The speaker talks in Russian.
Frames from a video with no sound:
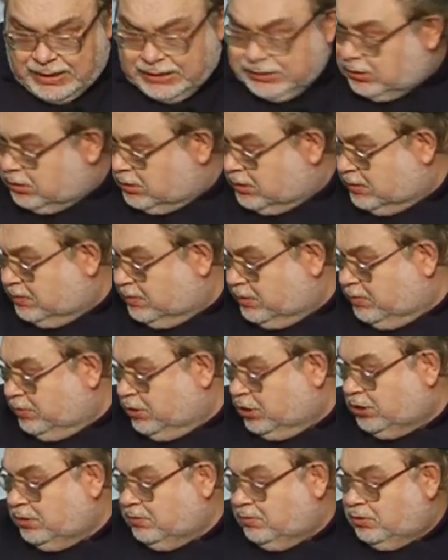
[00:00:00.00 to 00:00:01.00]
Отсюда мы
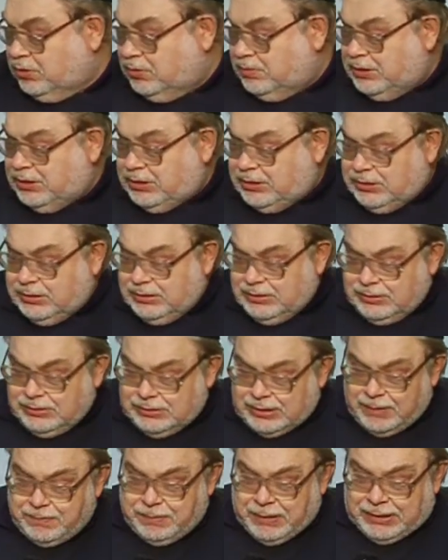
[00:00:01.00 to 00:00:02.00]
можем думать,
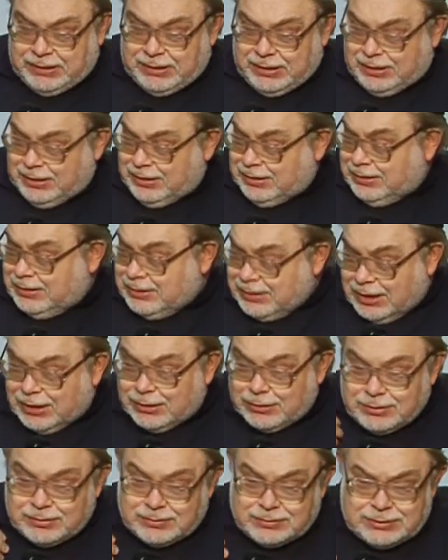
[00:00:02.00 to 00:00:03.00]
опять-таки, я
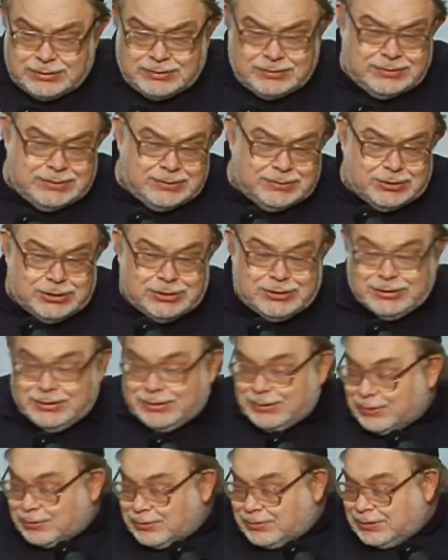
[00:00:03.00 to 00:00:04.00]
думаю, вы можете
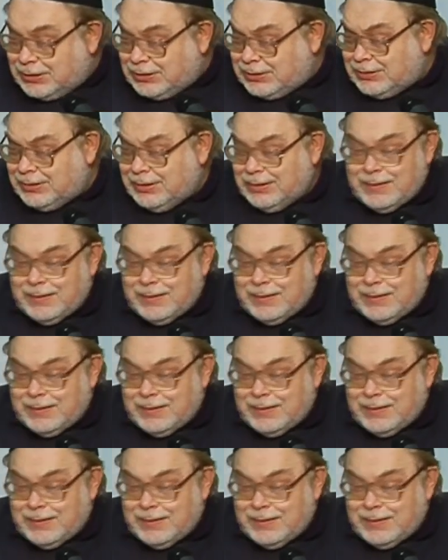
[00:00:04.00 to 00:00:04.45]
думать,